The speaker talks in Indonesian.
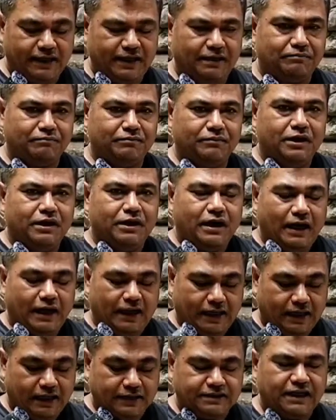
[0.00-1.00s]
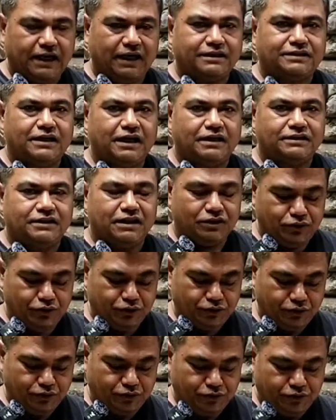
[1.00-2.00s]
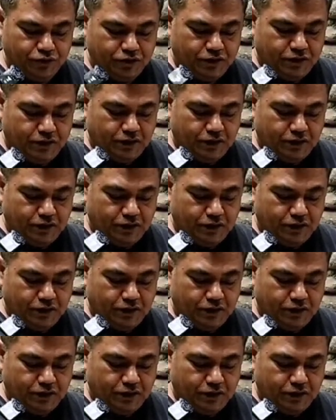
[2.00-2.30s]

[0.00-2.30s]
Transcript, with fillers: ayam akan sakit-sakitan justru